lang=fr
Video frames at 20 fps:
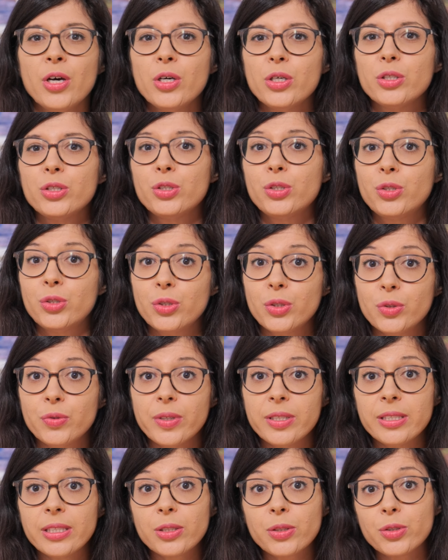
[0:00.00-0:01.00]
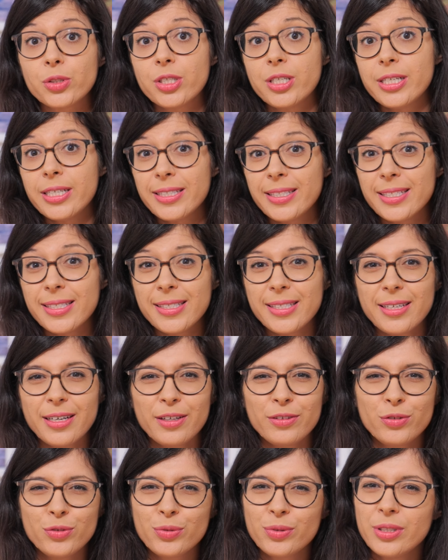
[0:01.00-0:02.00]
Je dois dire que je l'ai testé
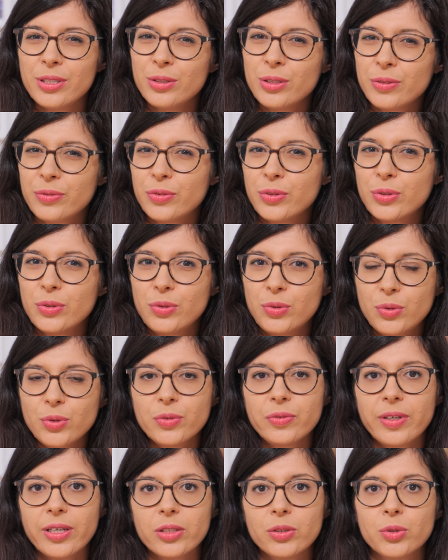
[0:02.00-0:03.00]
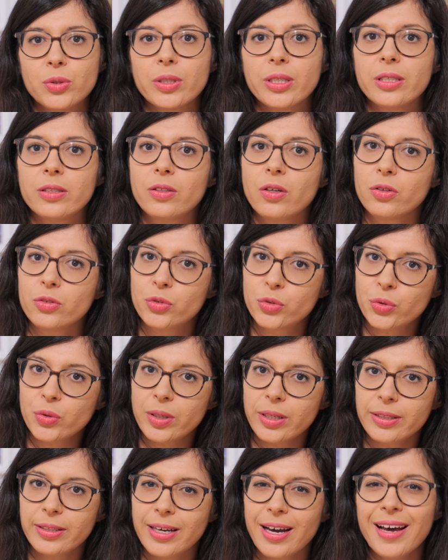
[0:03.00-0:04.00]
à tous les niveaux d'ouverture et dans tous
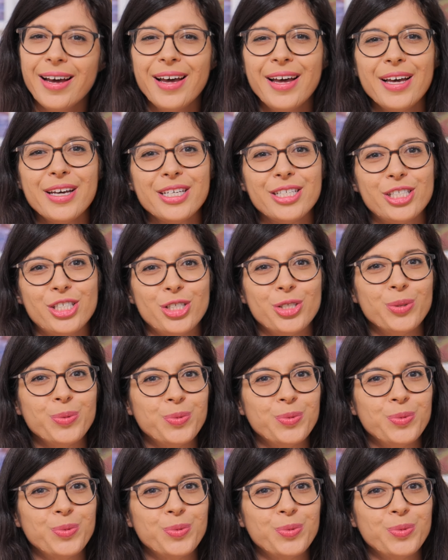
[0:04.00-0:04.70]
les cas, j'ai